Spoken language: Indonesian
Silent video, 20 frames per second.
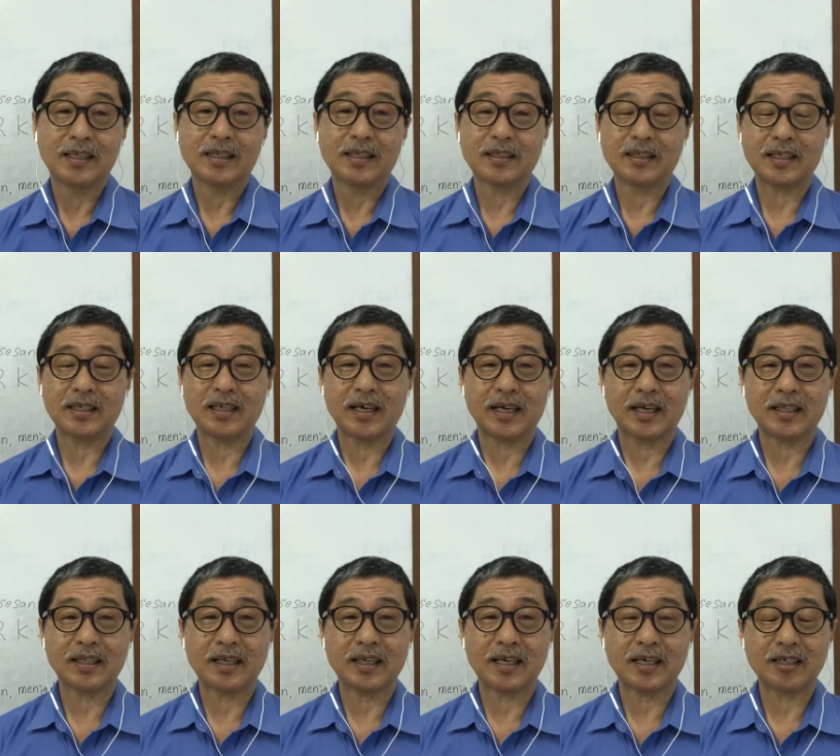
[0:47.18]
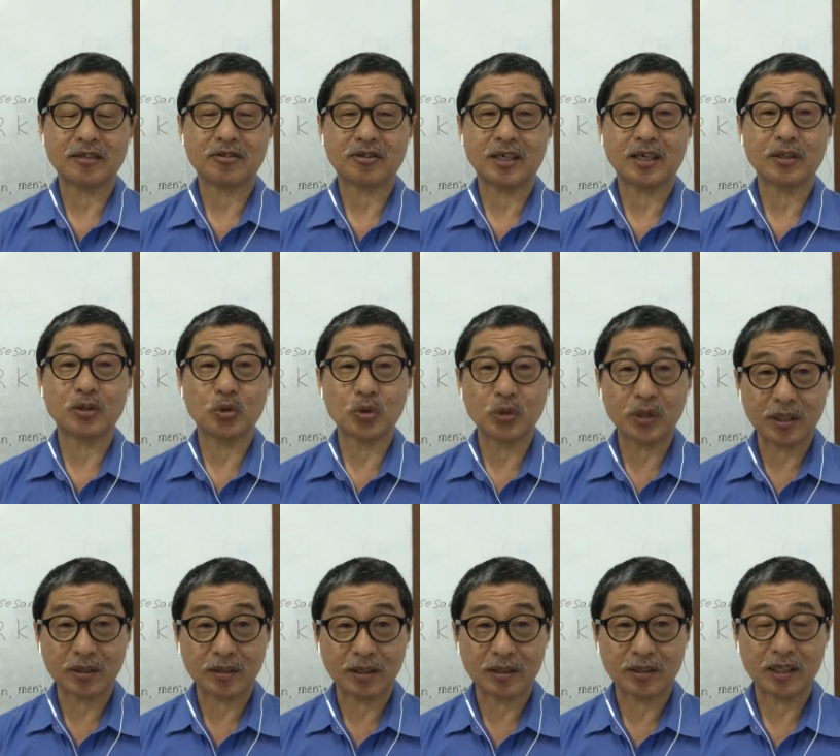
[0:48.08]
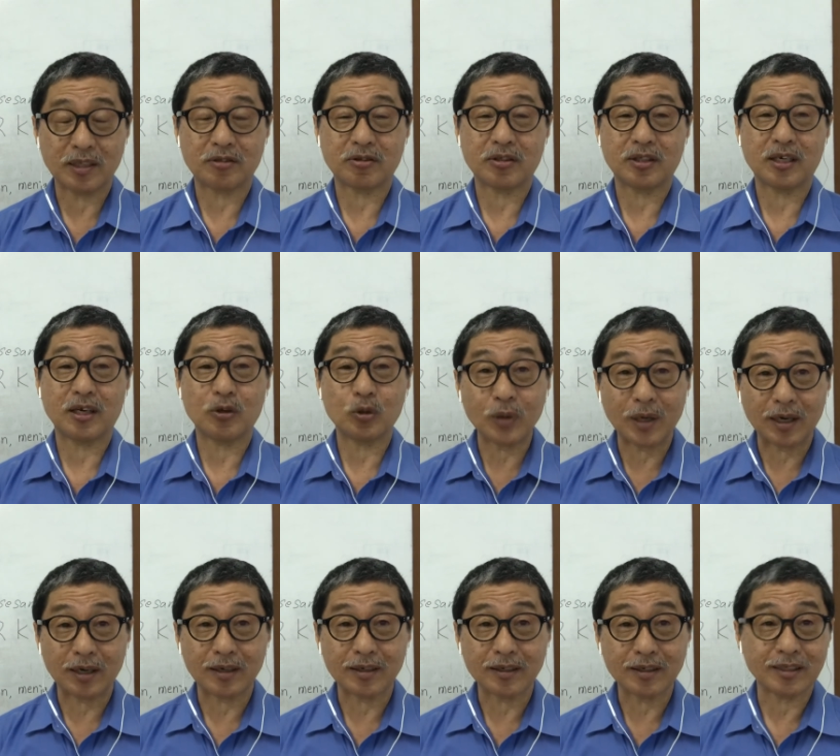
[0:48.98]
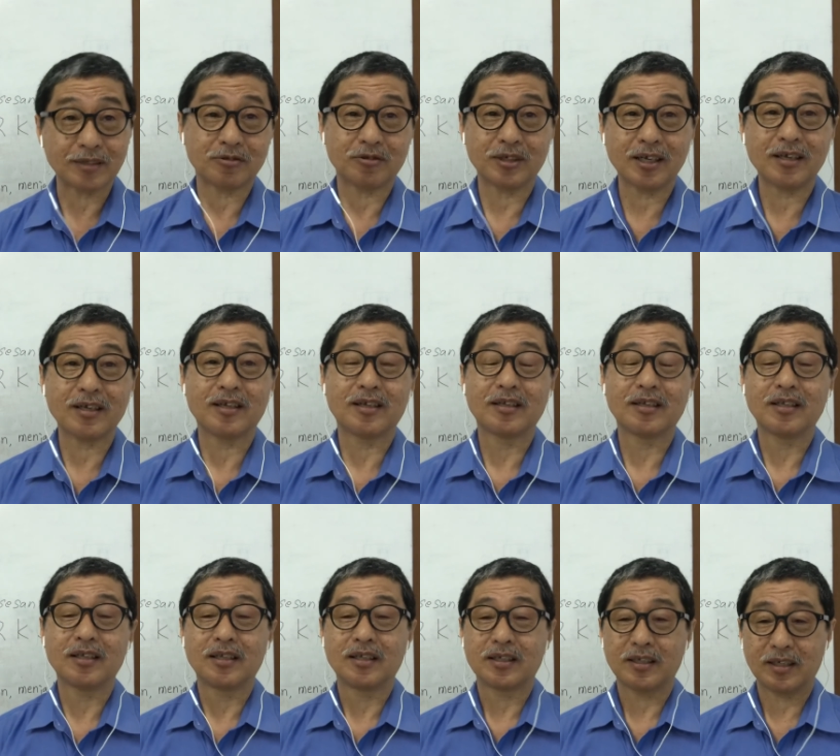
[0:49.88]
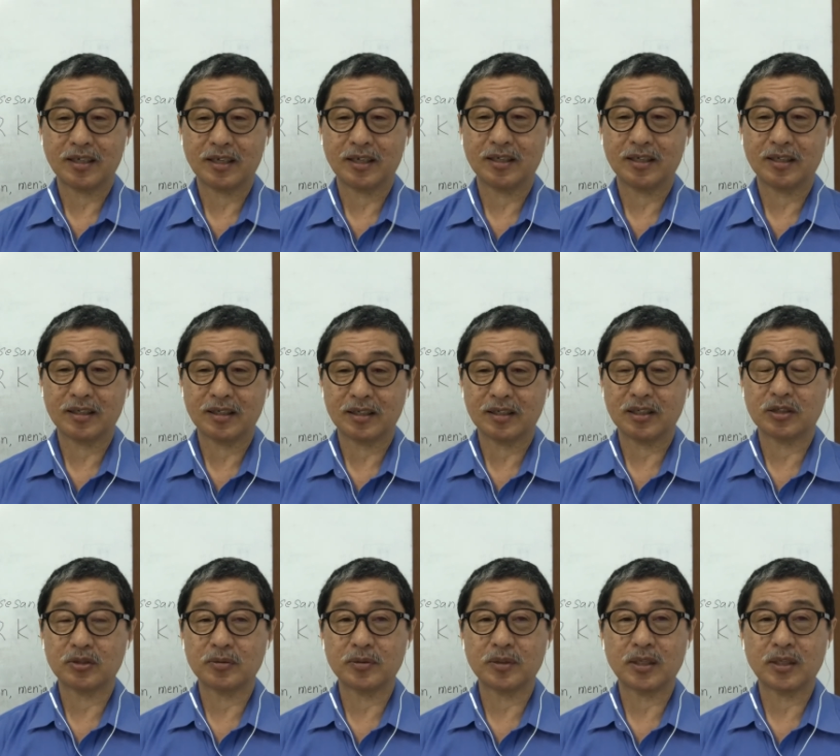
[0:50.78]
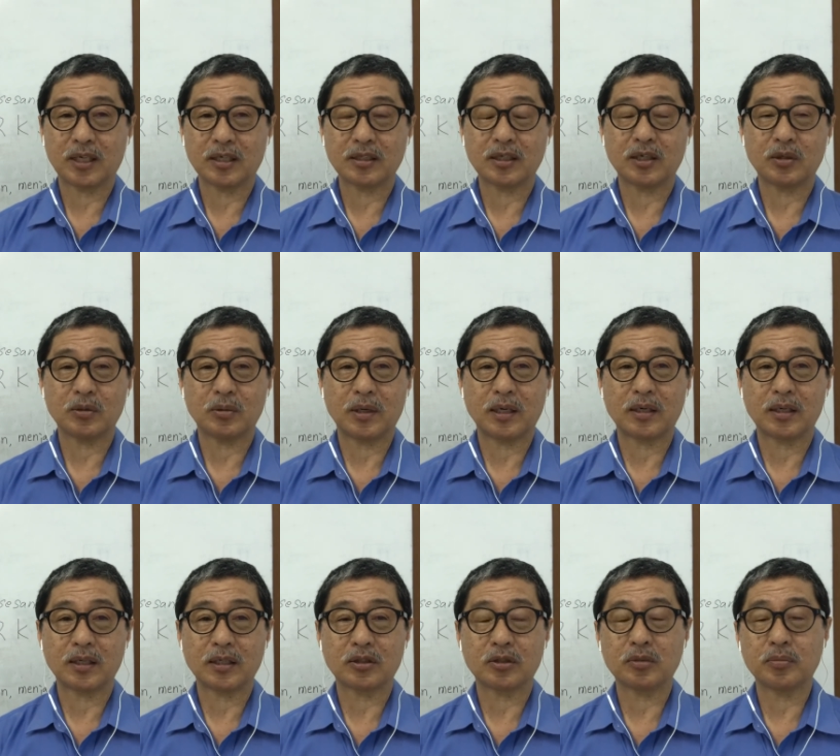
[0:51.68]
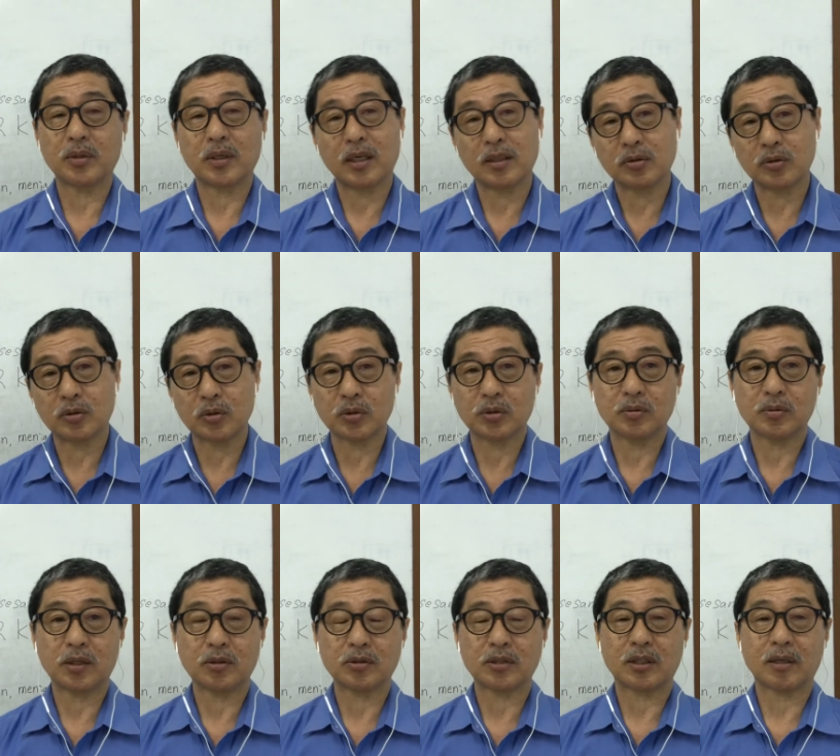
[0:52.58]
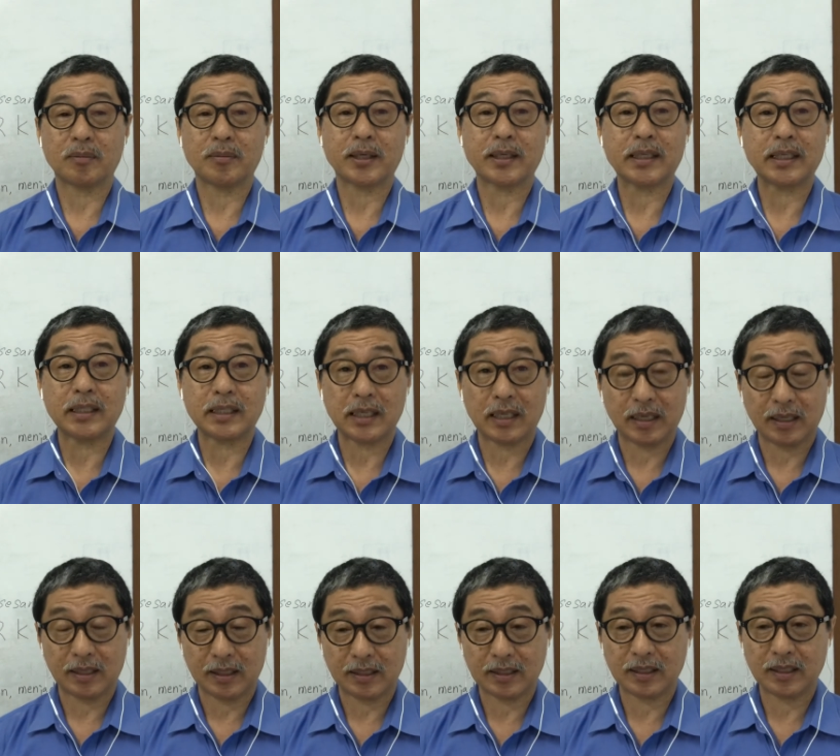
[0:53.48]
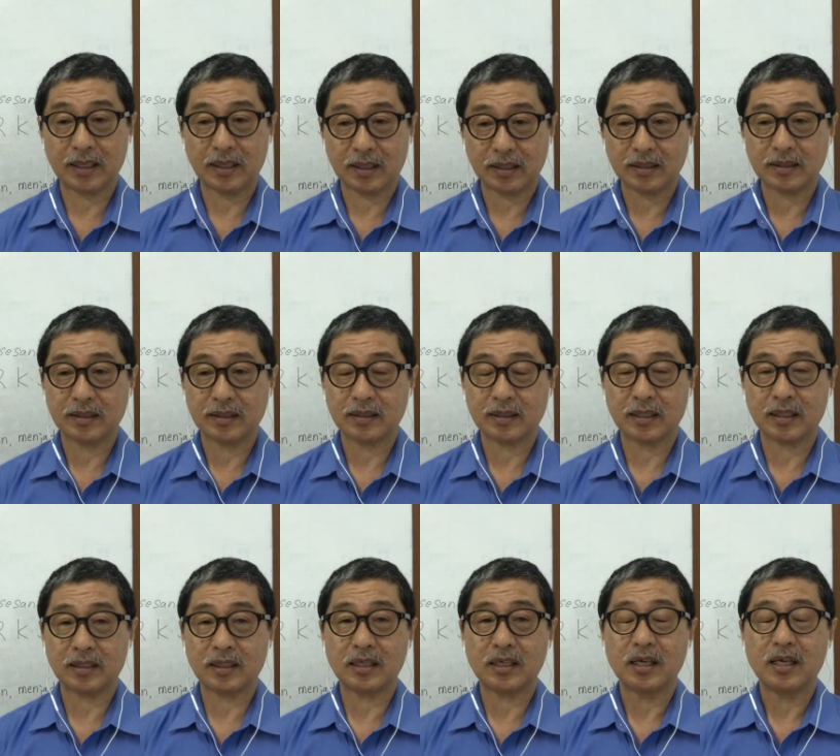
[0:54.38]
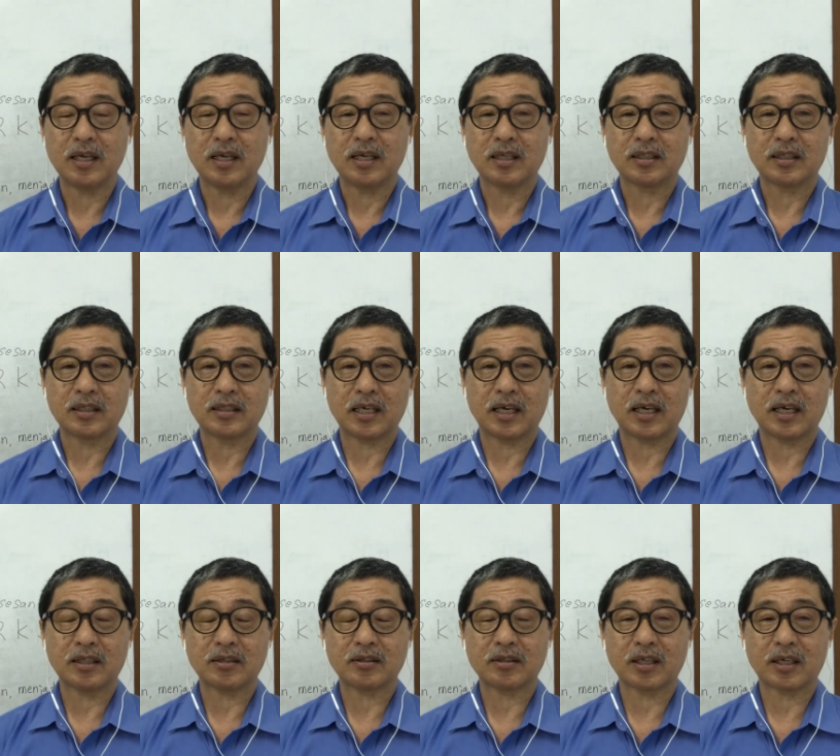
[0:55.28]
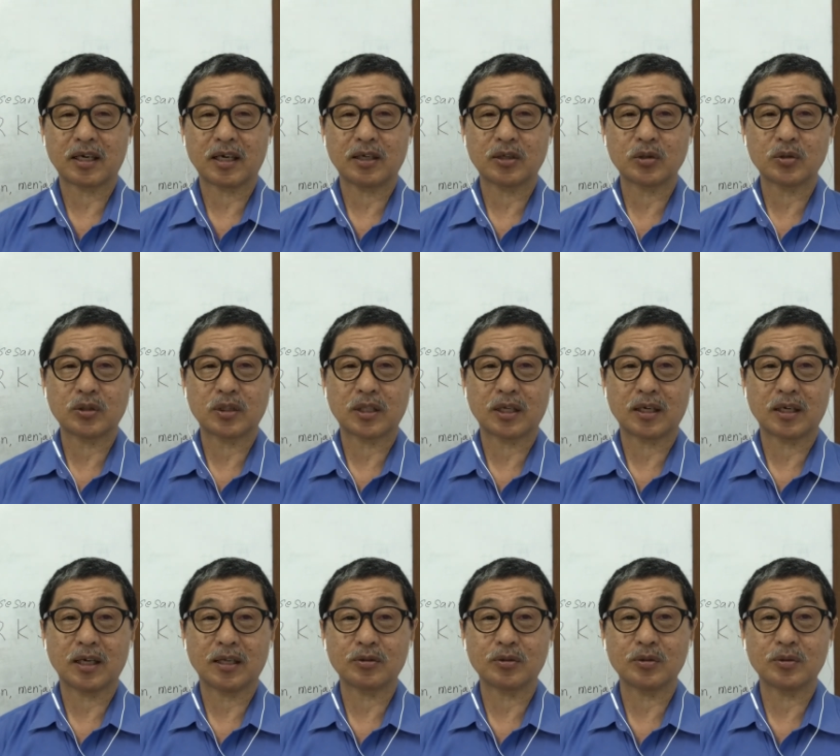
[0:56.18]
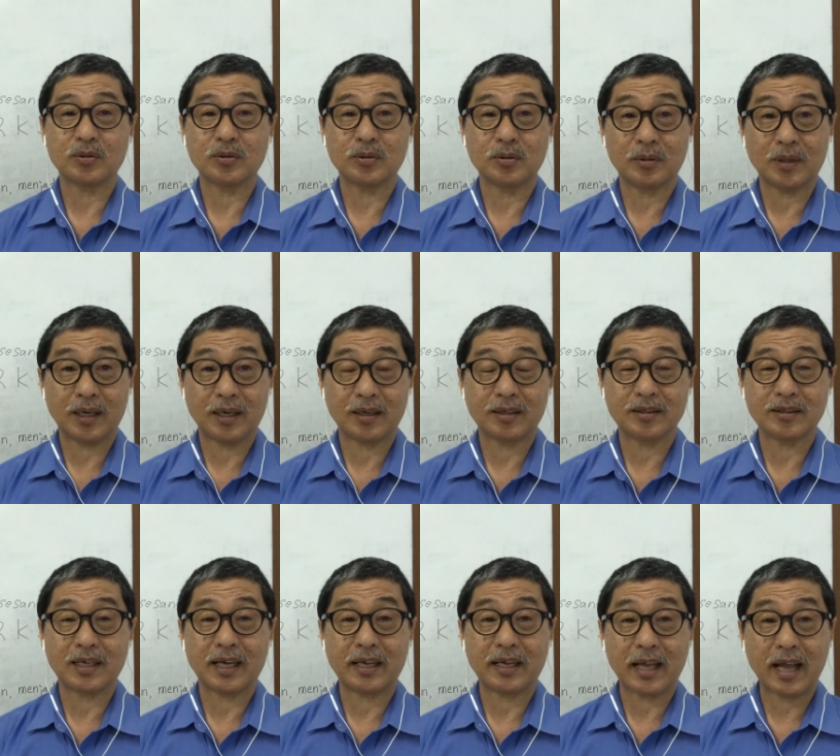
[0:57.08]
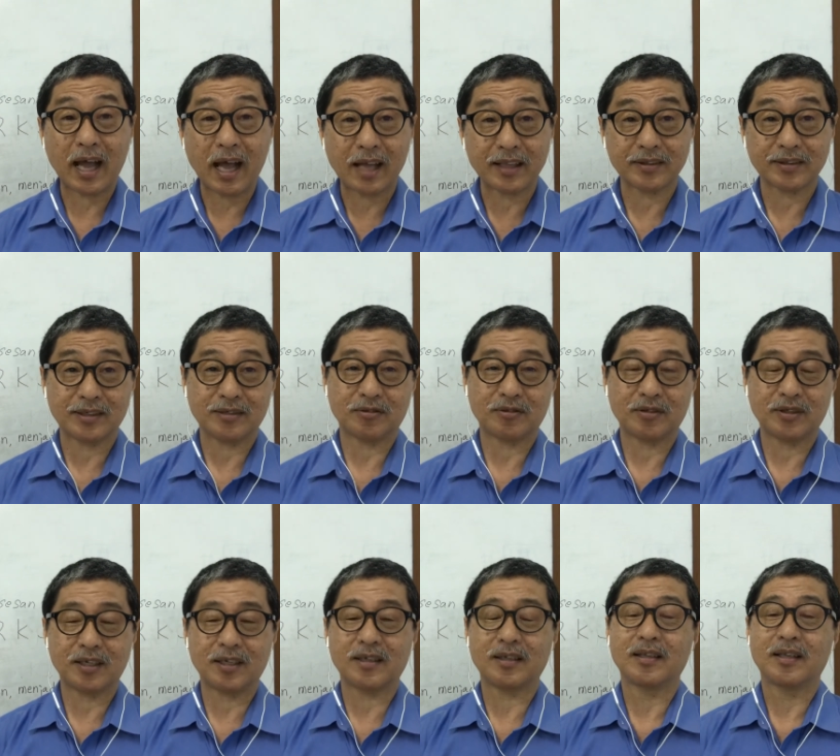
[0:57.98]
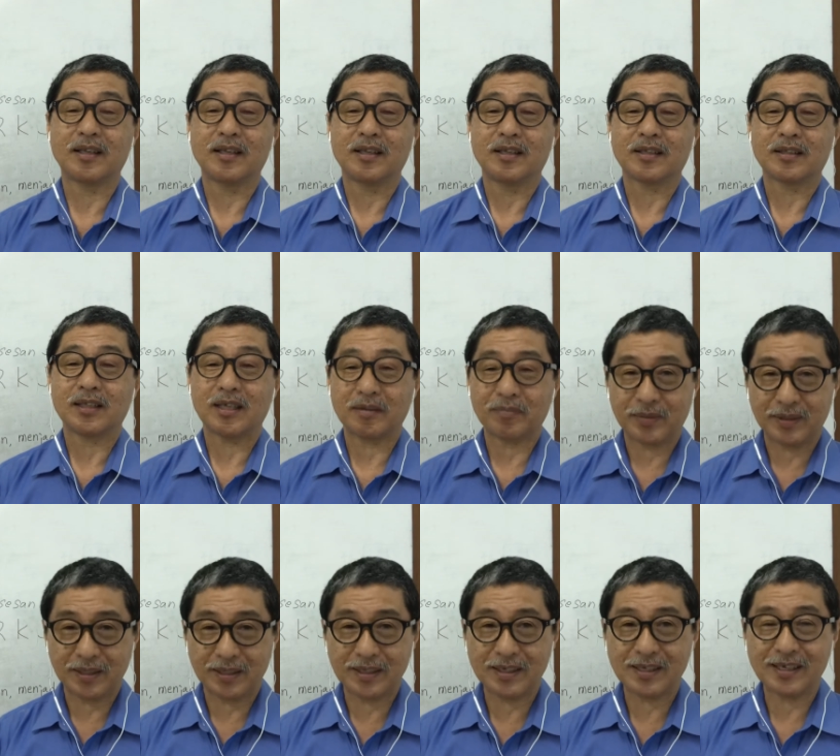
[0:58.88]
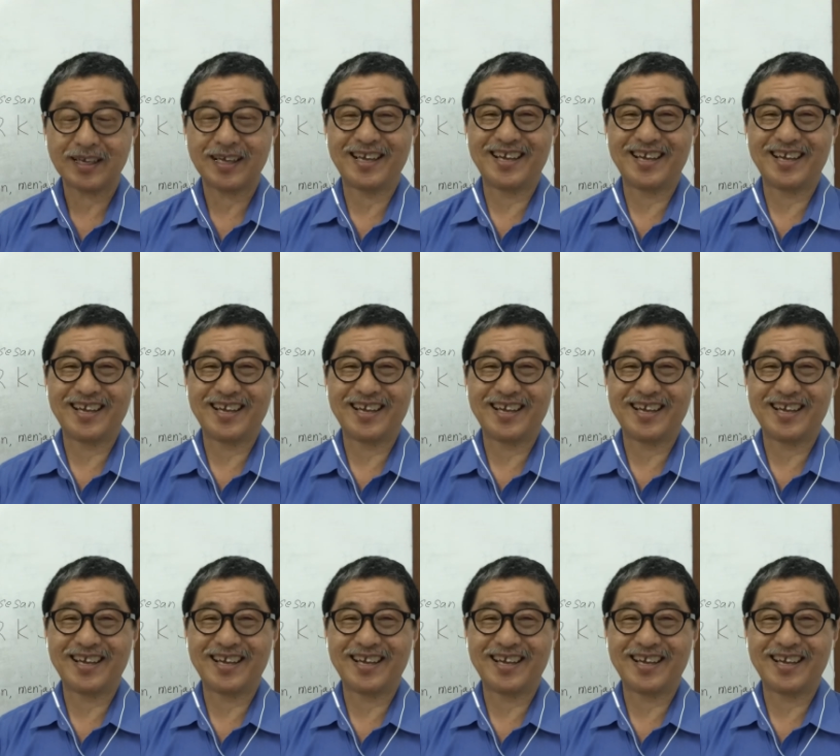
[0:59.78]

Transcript: tidak ada istilah duit, istilah uang gitu ya. Ya, jadi sebenarnya uang itu bukan tujuan utama kita ya. Jadi jangan terlalu tergantung uang, kekayaan gitu ya. Tapi